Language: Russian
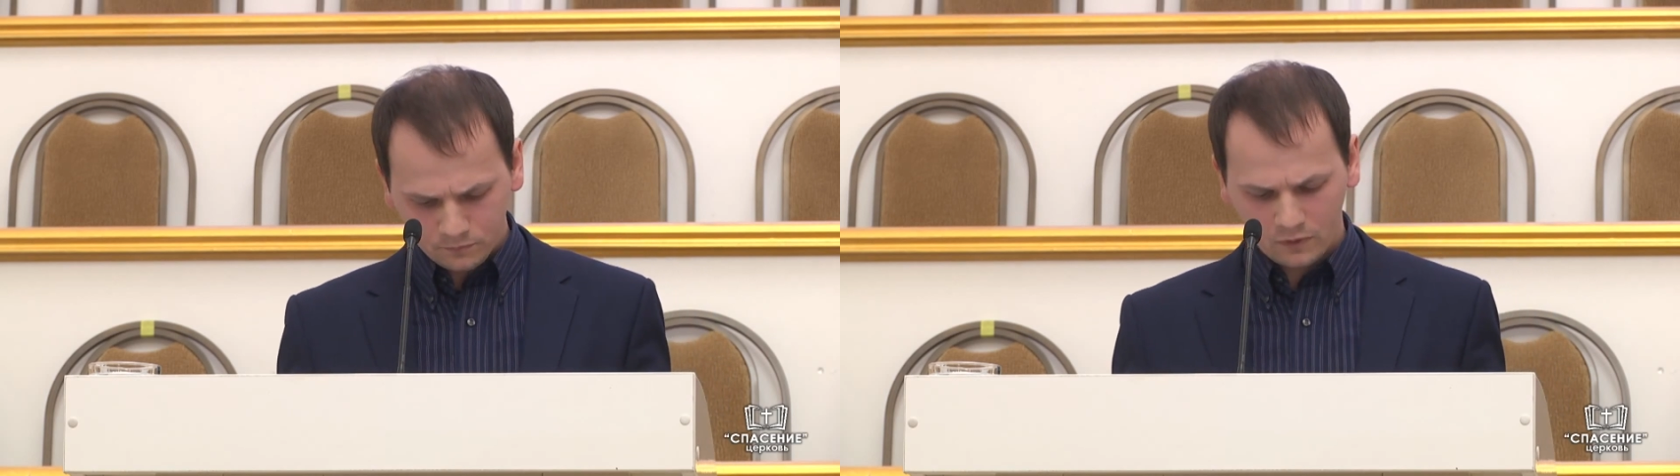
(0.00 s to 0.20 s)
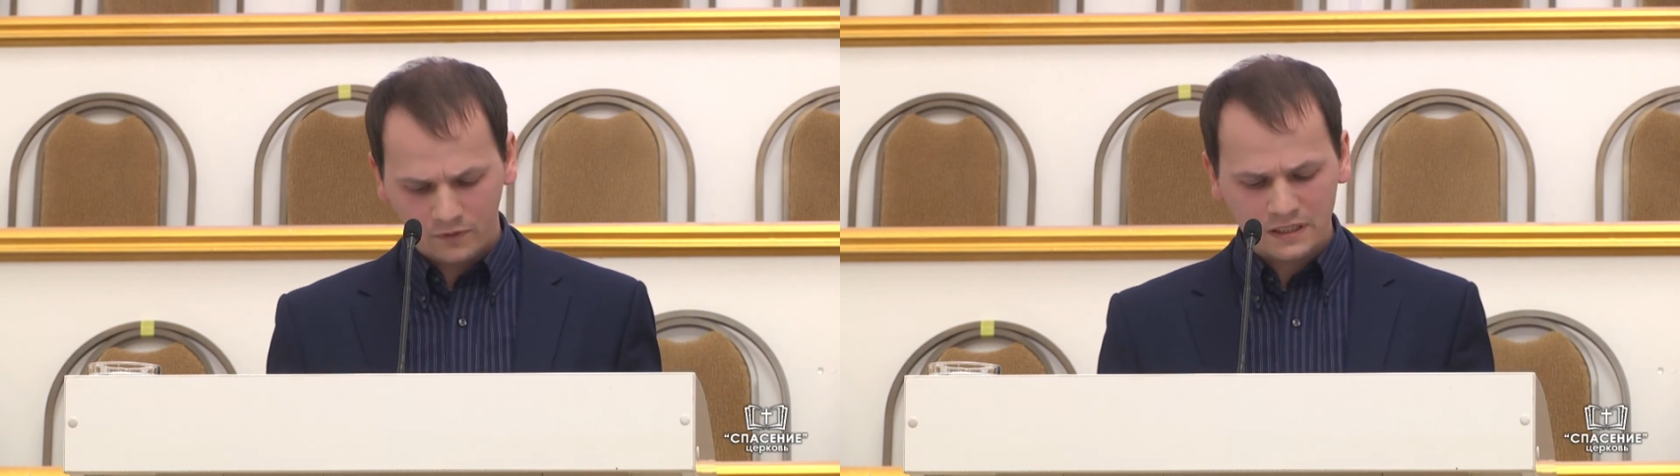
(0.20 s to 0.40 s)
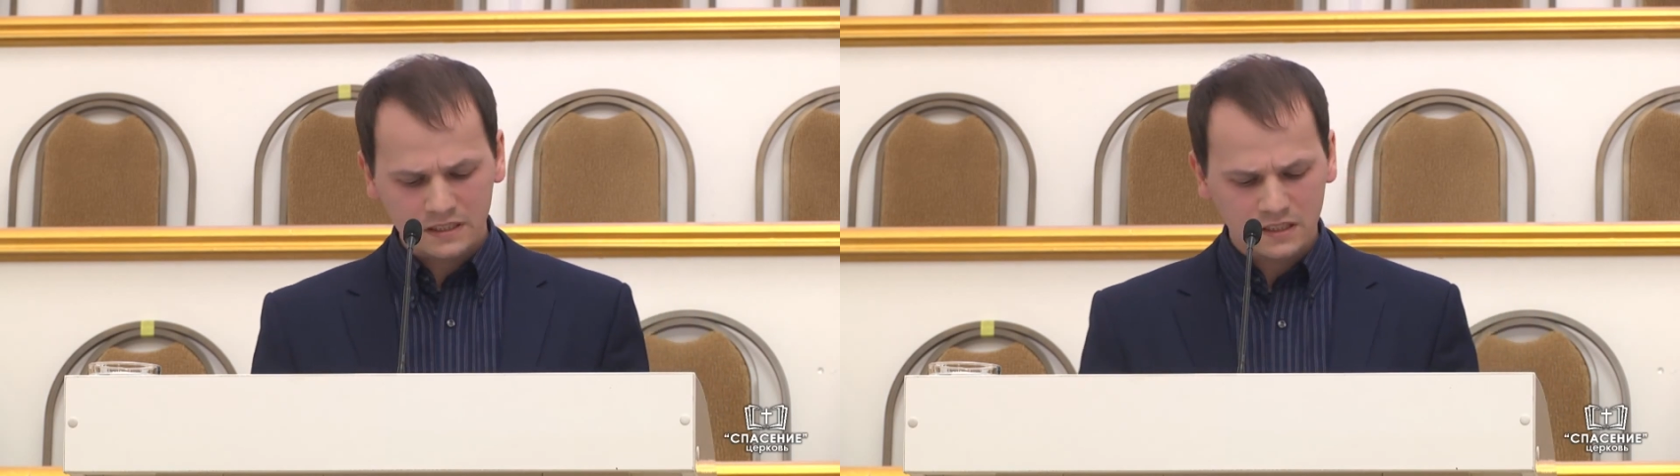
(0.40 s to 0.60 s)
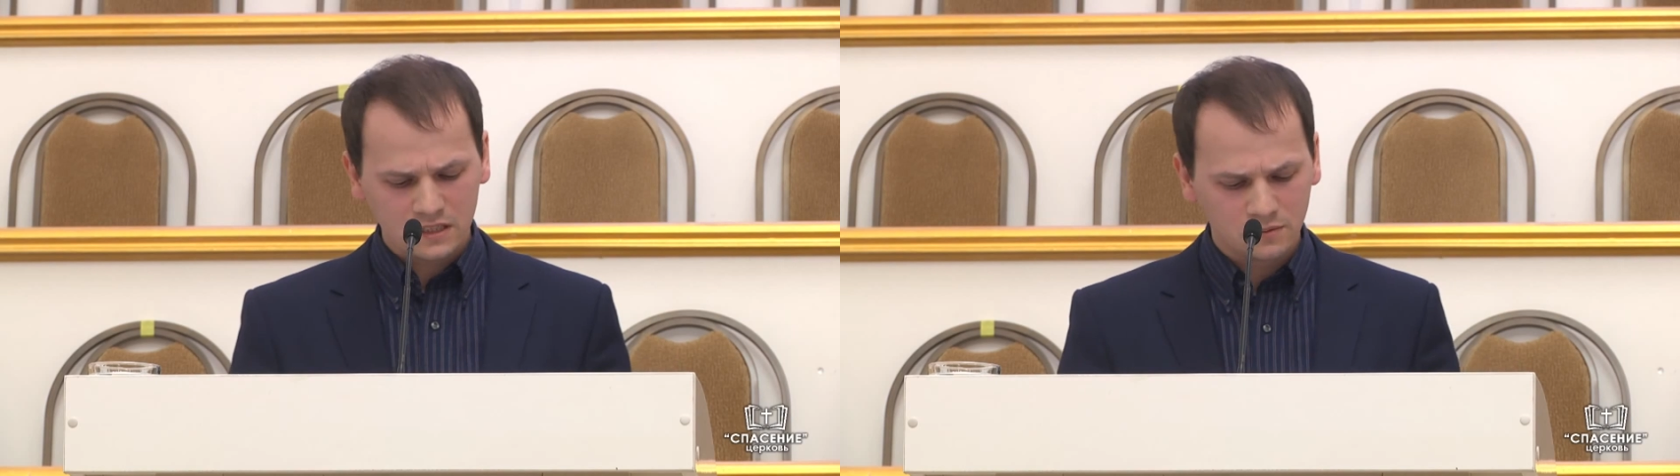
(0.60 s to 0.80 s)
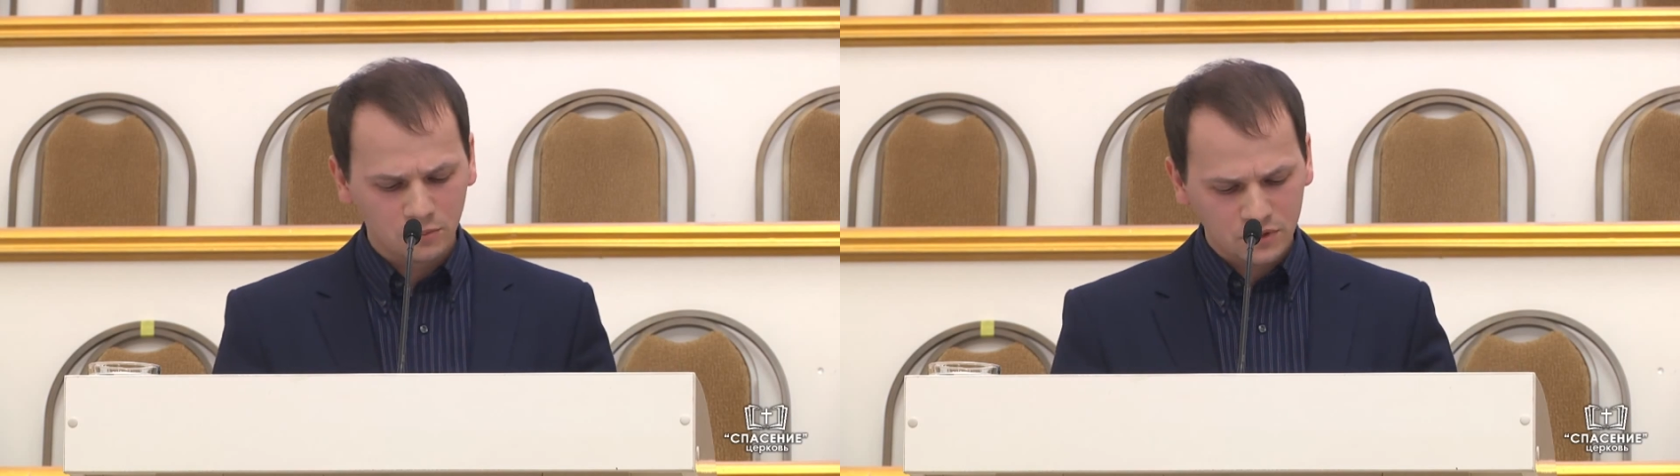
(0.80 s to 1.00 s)
Двадцать
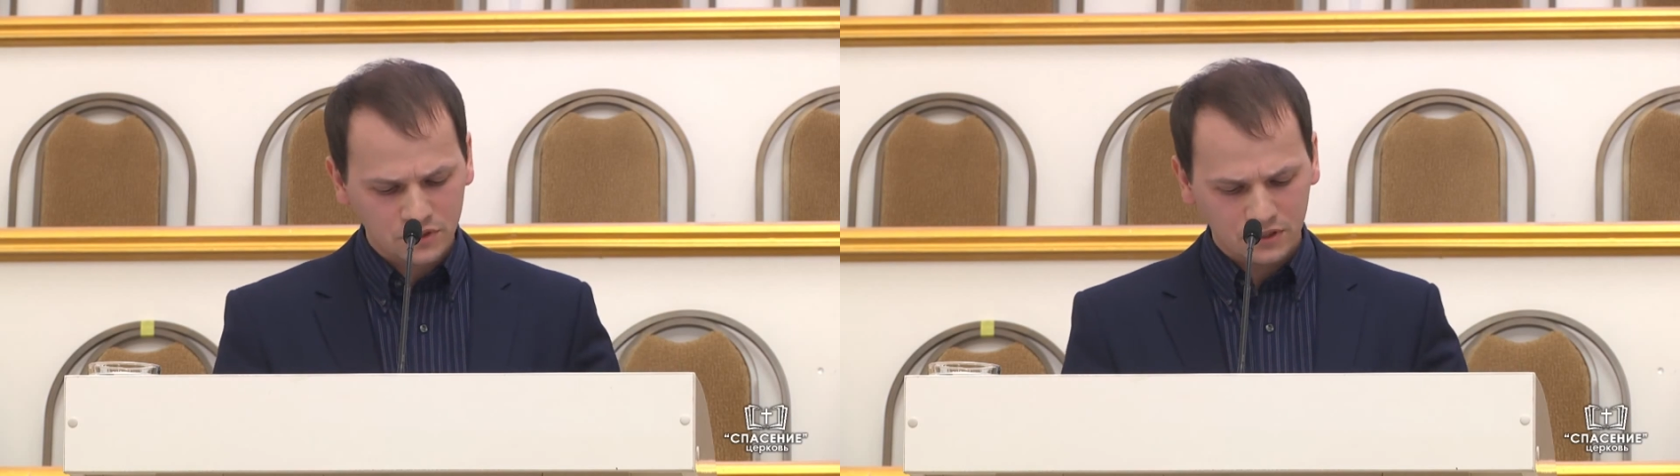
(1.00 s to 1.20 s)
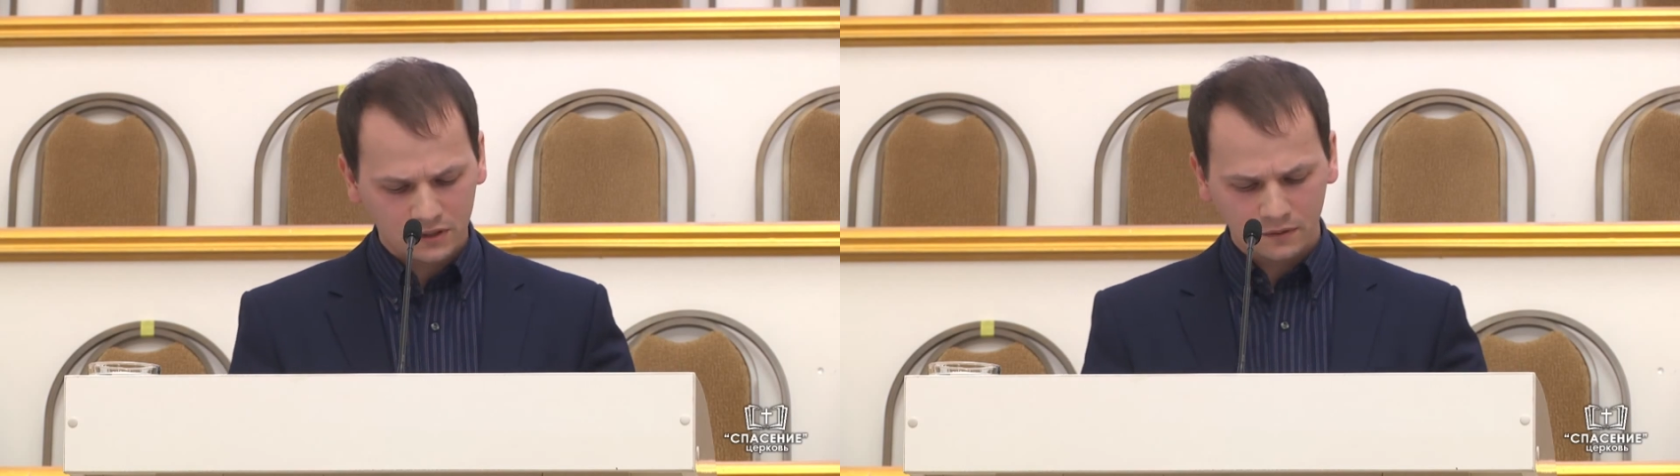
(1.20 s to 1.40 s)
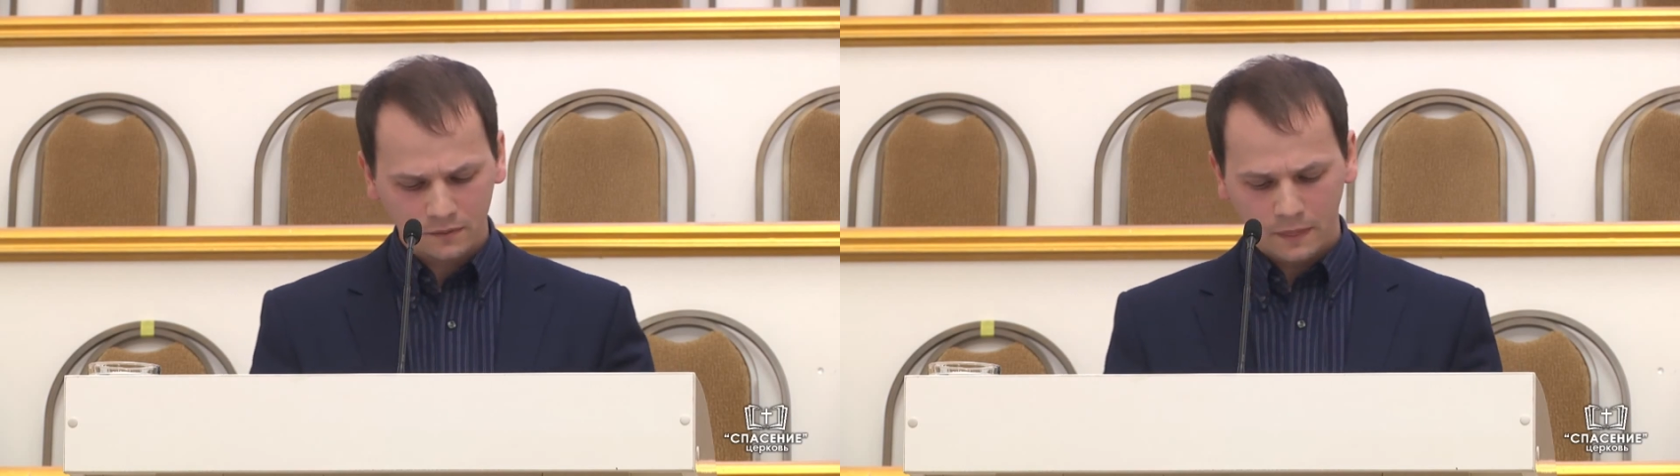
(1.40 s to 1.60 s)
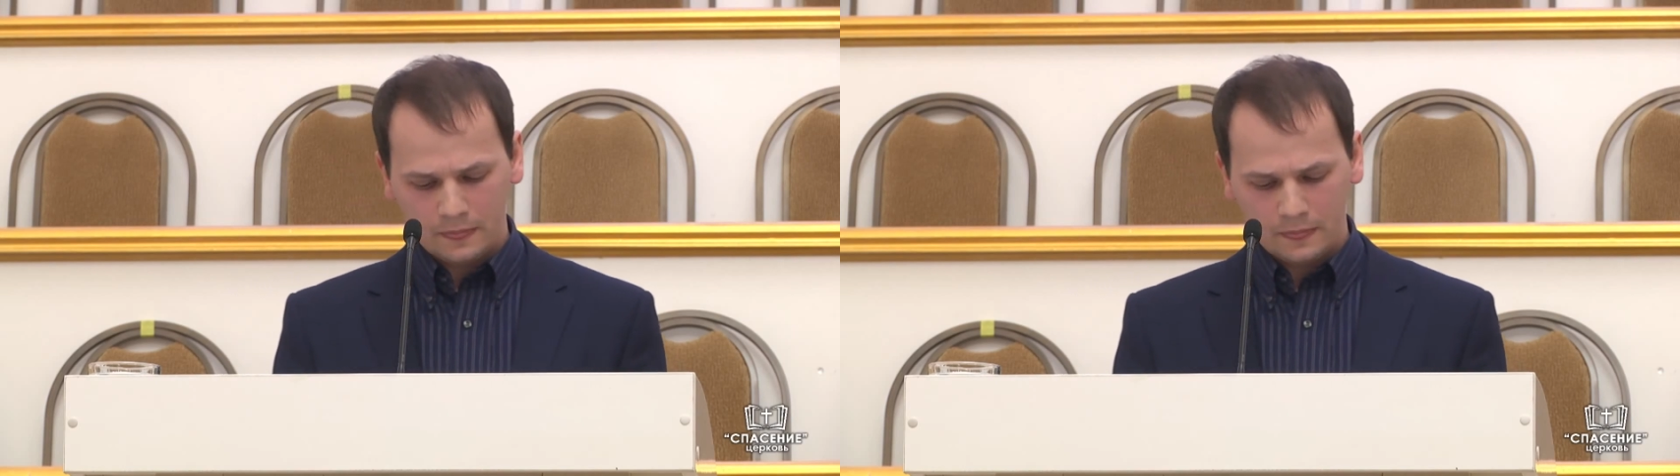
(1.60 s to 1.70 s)
седьмой стих.